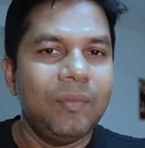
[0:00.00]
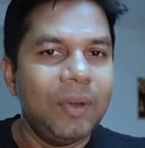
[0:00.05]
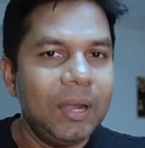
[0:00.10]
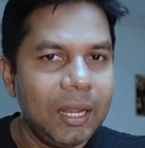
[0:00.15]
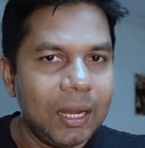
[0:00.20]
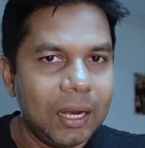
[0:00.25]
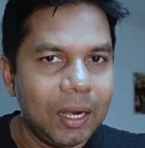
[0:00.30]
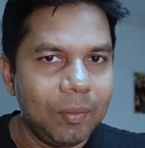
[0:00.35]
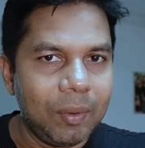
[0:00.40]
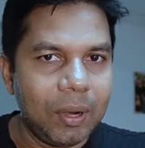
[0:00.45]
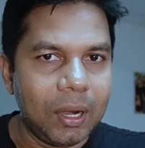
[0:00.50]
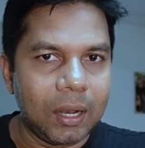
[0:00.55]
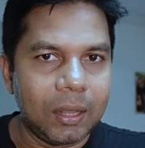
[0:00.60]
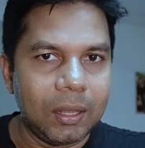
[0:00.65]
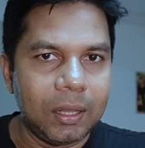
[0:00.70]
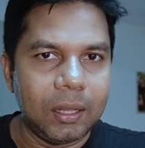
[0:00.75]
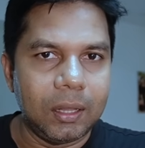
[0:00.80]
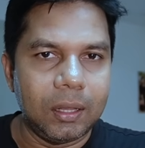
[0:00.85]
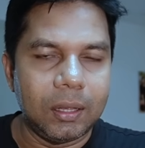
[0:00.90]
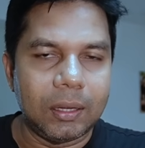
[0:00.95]

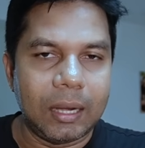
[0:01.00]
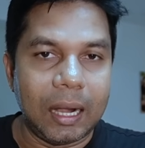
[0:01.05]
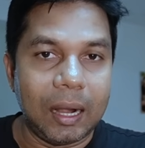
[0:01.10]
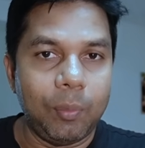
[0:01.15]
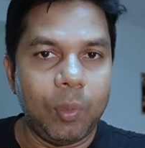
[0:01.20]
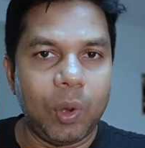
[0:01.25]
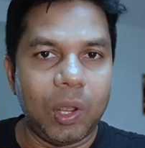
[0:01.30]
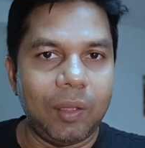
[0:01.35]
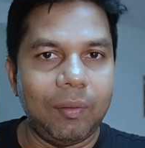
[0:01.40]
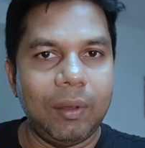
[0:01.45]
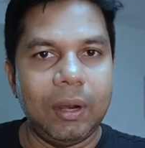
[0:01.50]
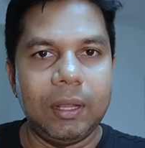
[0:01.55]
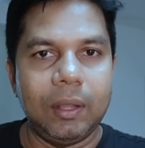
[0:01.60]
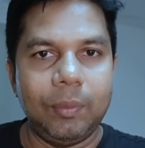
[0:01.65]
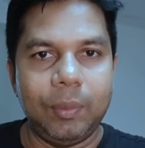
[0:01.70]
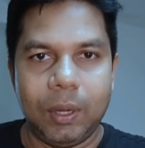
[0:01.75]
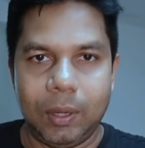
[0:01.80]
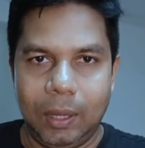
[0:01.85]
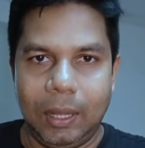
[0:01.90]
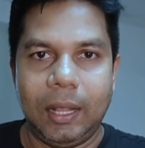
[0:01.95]
வெள்ளிக்கிழமையிலிருந்து இது நடைமுறைக்கு
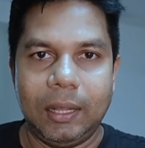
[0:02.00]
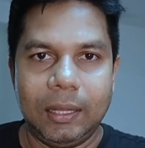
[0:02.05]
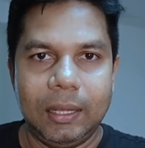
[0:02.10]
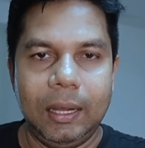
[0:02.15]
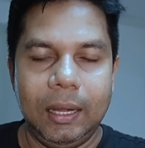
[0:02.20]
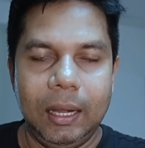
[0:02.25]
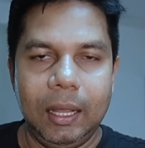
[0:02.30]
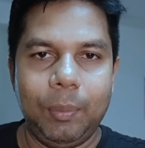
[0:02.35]
வருது அப்படின்னு அதாவது